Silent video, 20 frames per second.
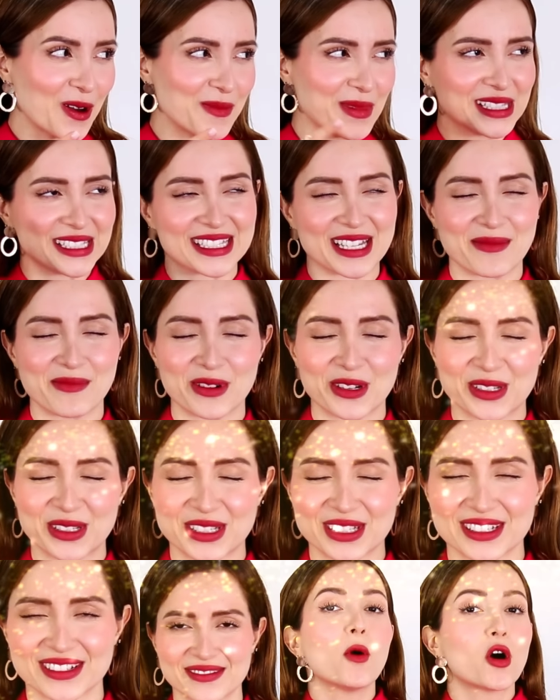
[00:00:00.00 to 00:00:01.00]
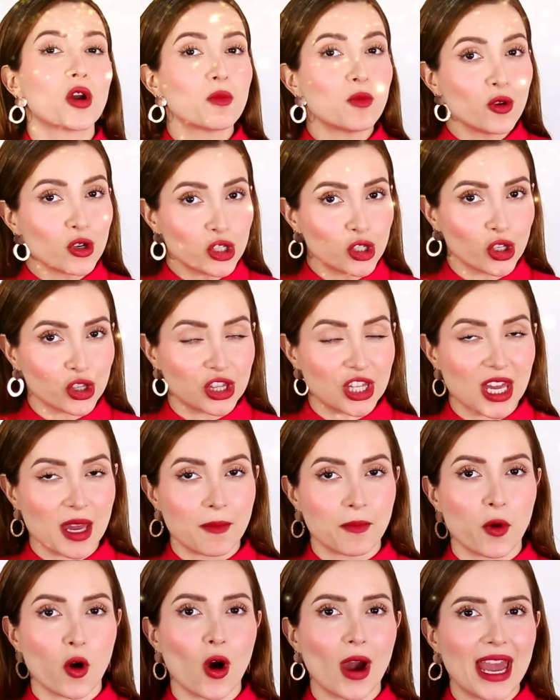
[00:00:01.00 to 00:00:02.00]
Comencemos. Por mucho
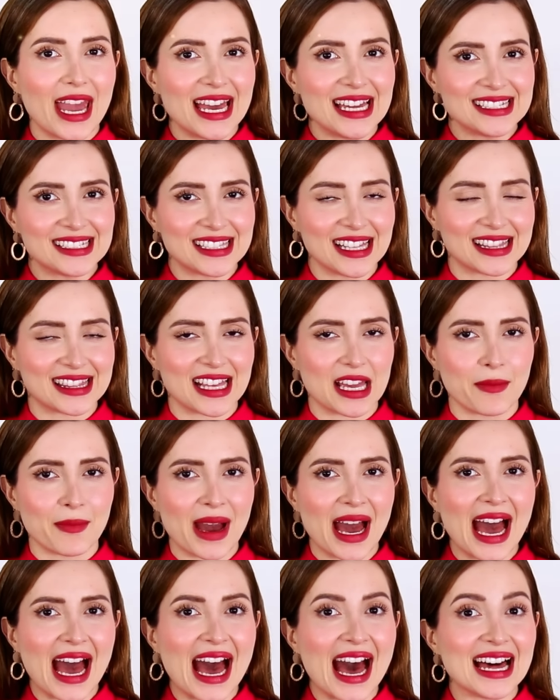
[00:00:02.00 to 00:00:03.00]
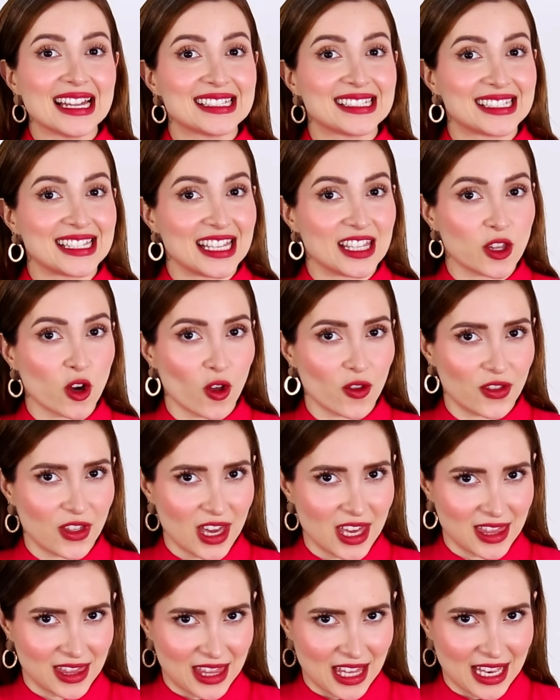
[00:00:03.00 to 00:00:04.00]
tiempo este tema ha sido de
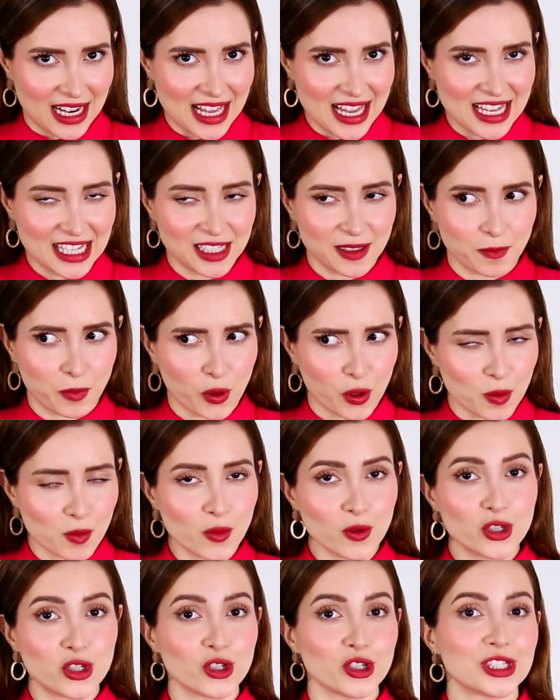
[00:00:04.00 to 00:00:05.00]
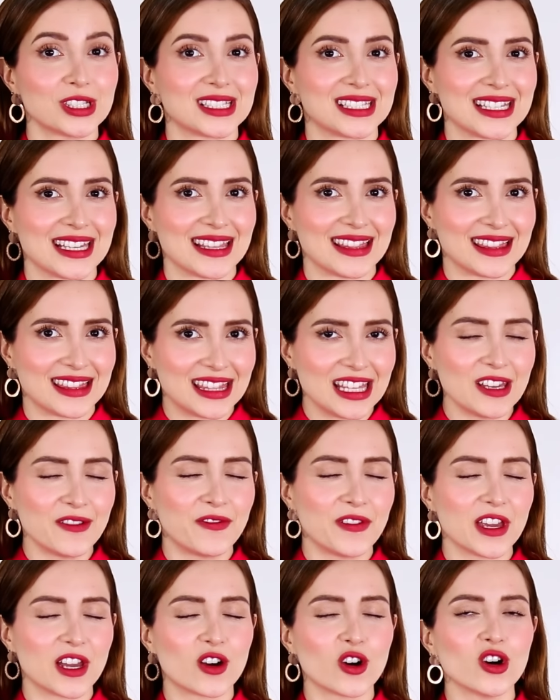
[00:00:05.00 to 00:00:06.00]
interés por muchos
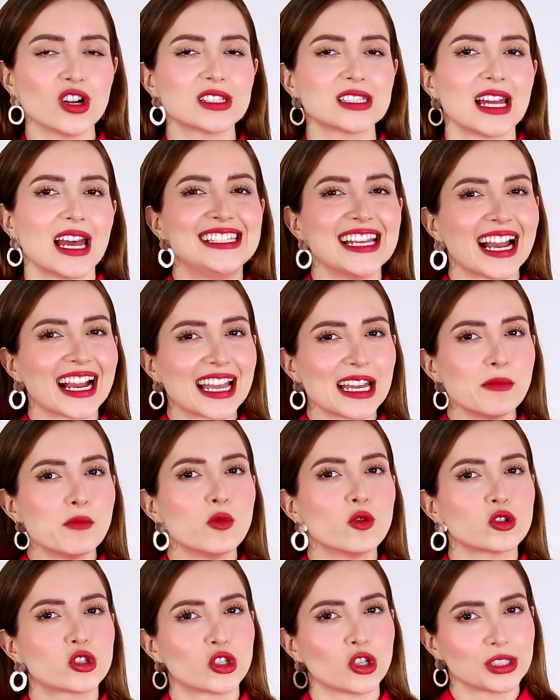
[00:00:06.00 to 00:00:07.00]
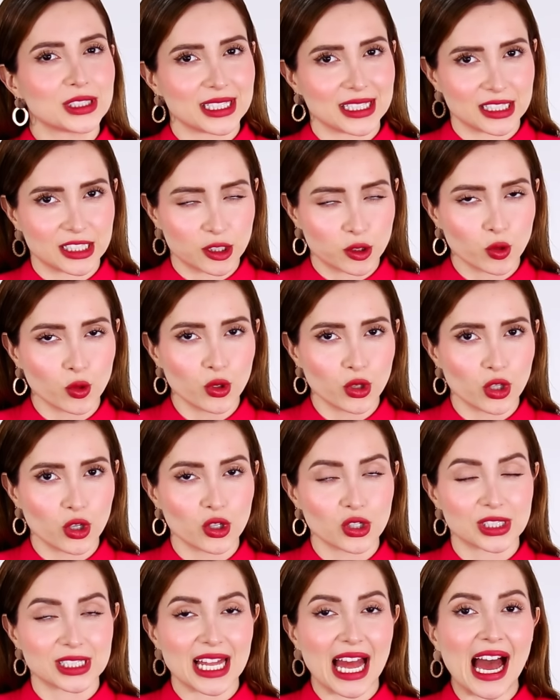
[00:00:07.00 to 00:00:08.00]
científicos, ya que muchos
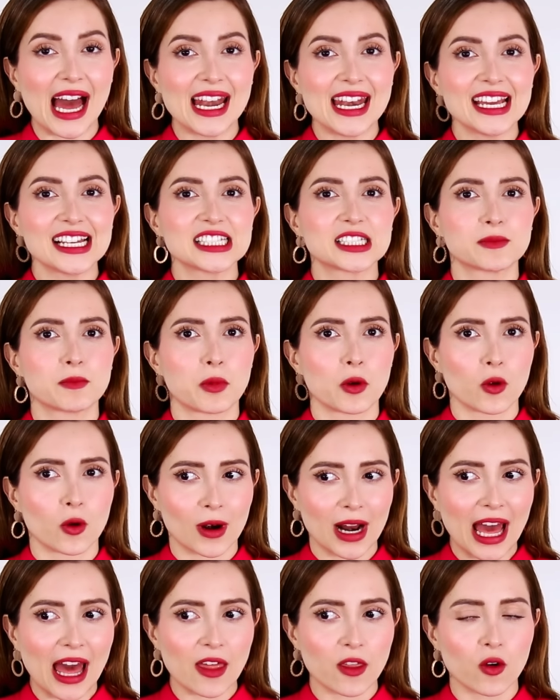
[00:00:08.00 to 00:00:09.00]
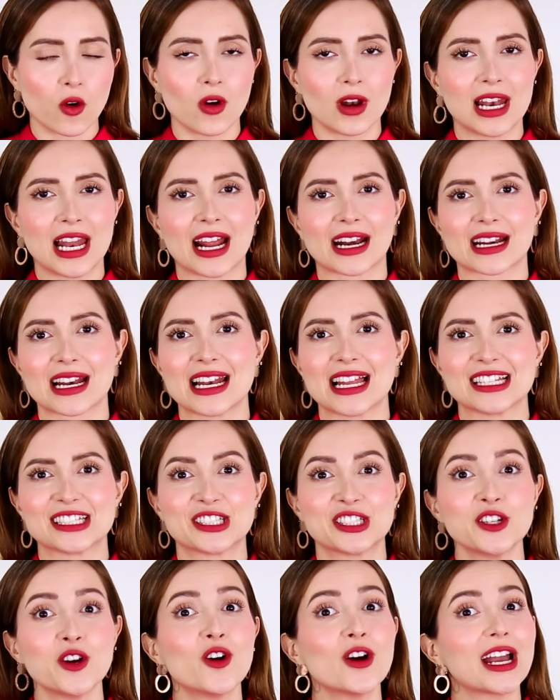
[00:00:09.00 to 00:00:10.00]
estudios han explorado la
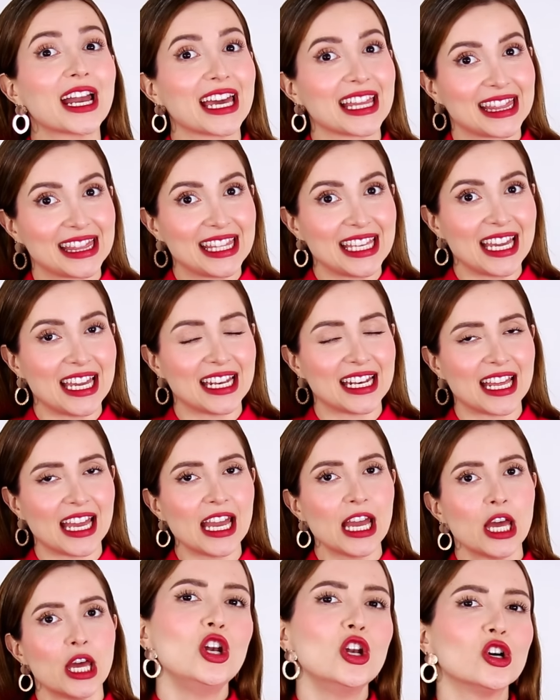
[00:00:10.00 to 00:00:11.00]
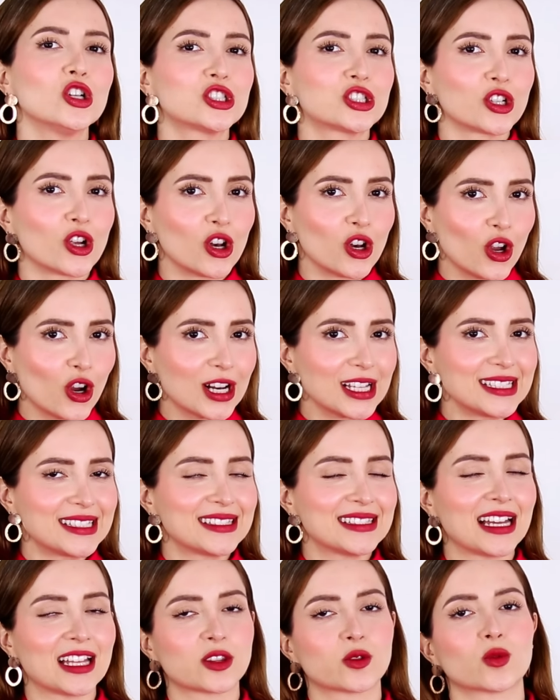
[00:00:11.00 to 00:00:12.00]
relación que tiene los olores
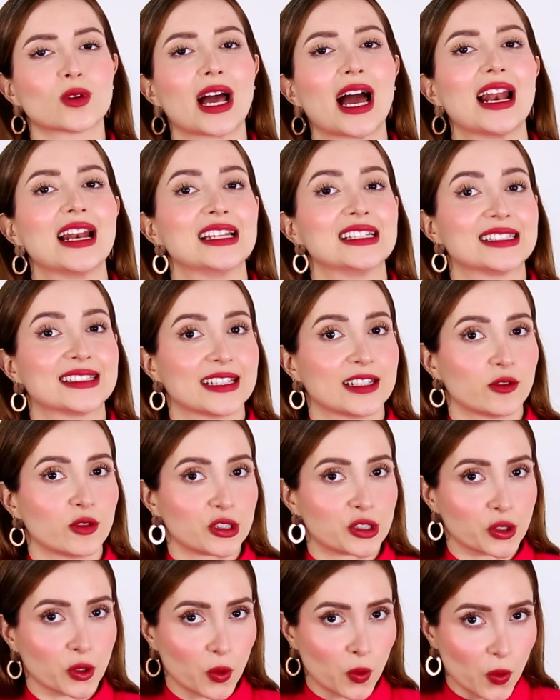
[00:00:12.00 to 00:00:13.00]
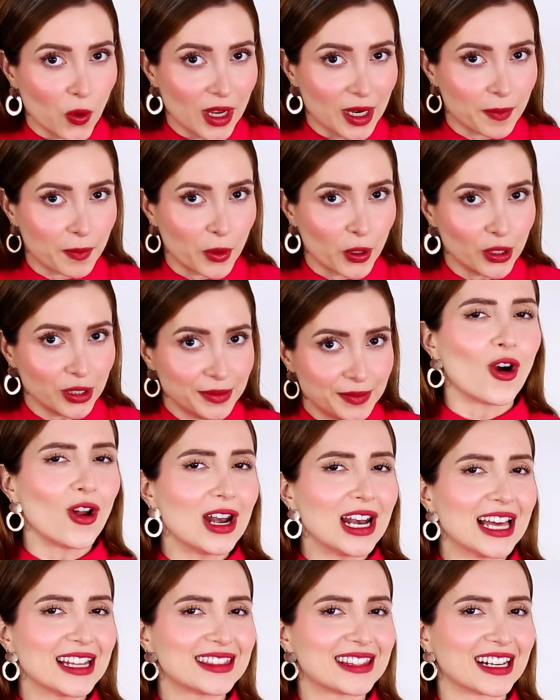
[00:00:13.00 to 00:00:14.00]
naturales de nuestro cuerpo con
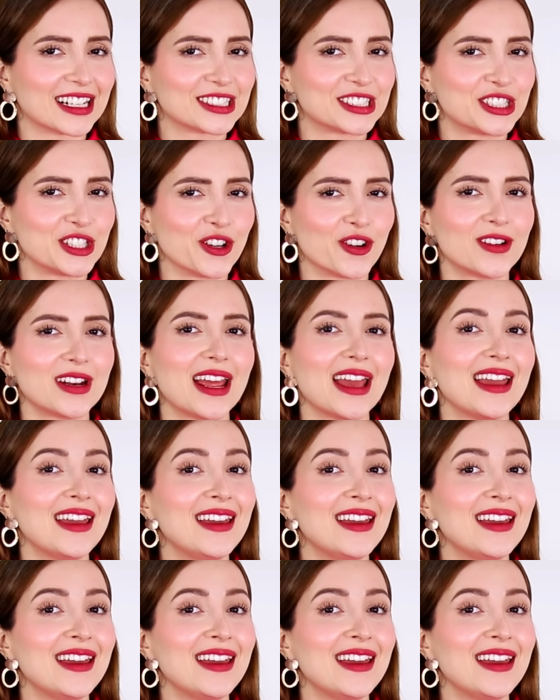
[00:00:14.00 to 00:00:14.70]
la atracción